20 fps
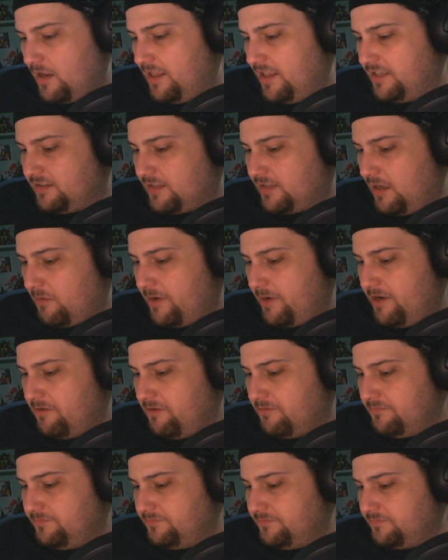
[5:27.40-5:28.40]
Está
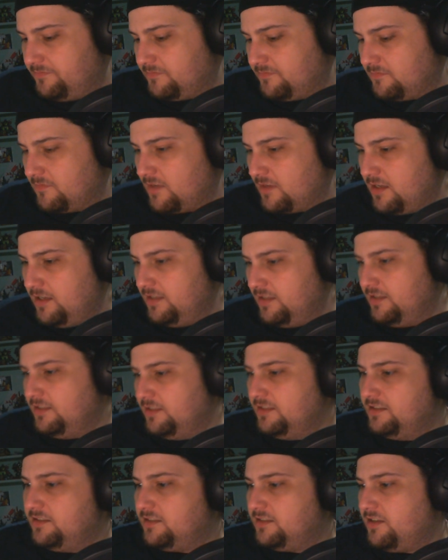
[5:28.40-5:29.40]
bueno.
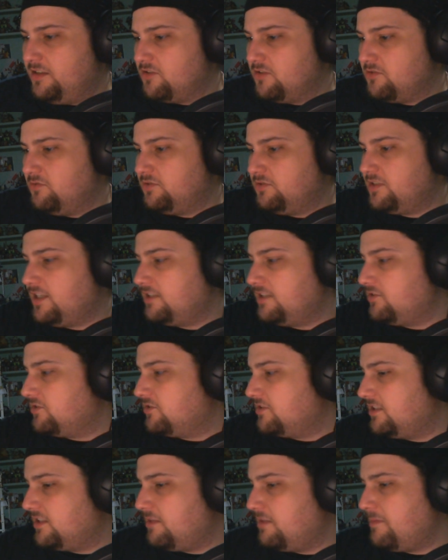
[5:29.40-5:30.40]
Si os gusta todo
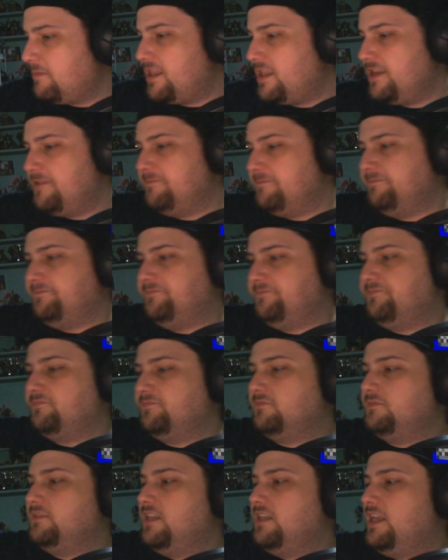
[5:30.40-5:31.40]
este tema
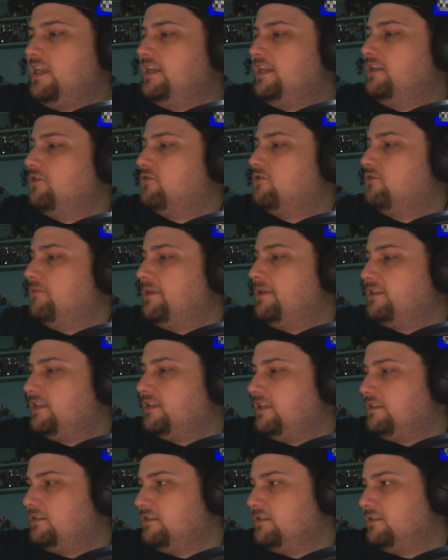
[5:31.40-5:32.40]
de, los
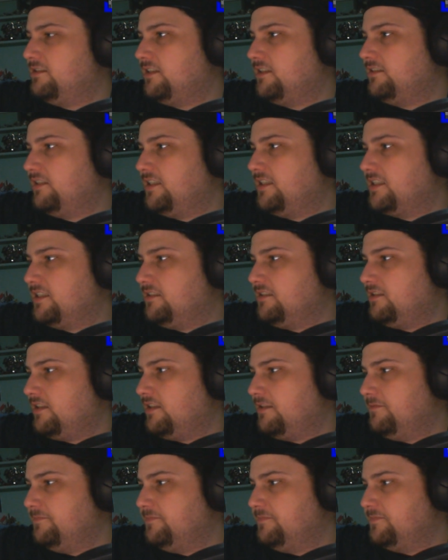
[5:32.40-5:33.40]
cubatas, está
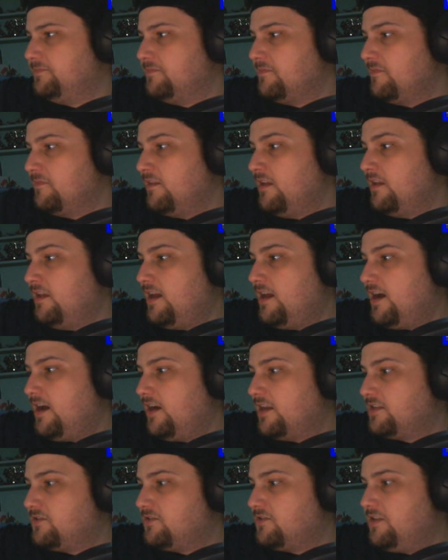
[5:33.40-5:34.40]
interesante.
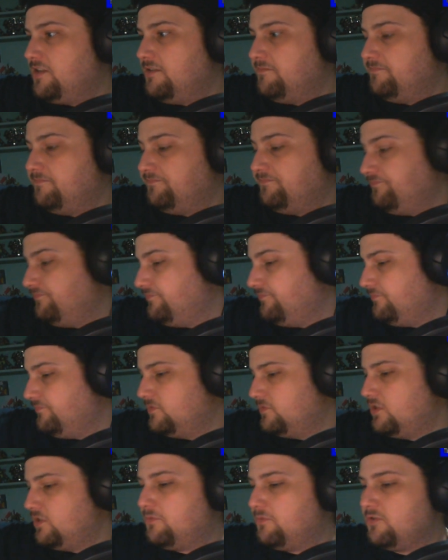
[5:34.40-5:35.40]
Ahora, eso sí,
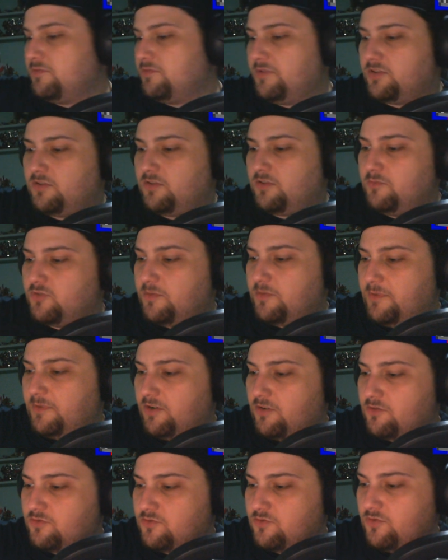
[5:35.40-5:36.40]
por supuesto, mucho
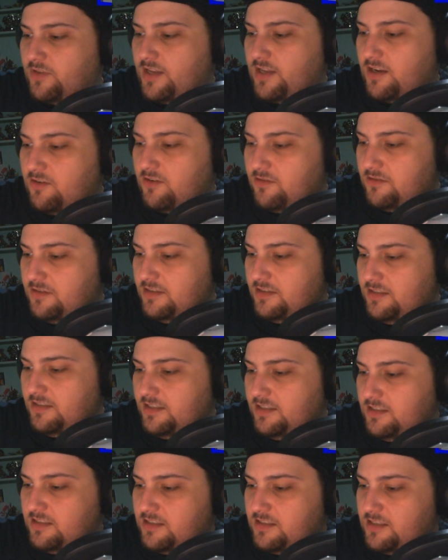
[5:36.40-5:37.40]
mejor con su hielo
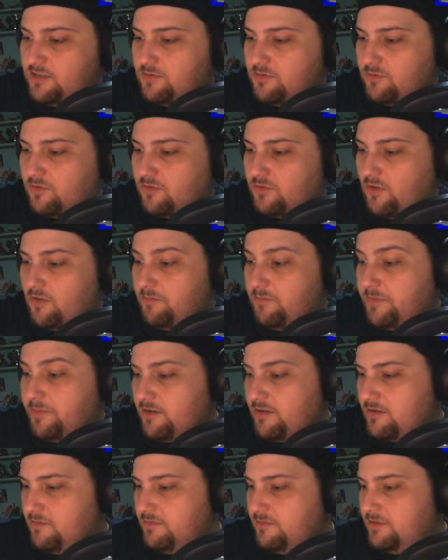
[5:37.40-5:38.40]
y su todo,
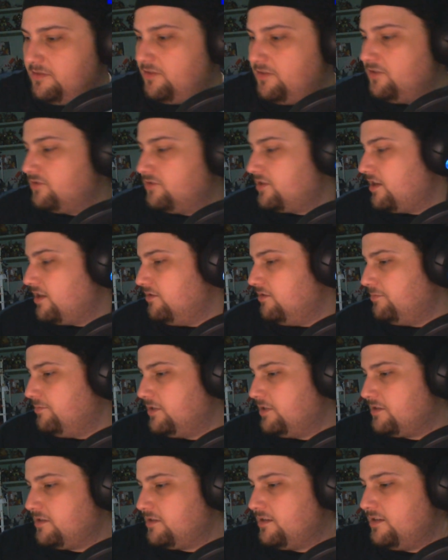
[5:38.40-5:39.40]
pero como no lo tengo,
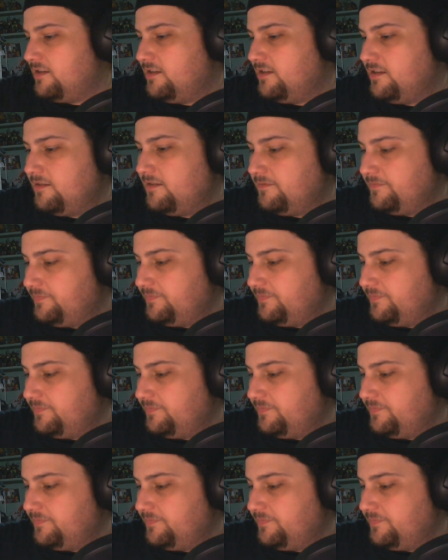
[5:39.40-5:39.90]
pues. Eh,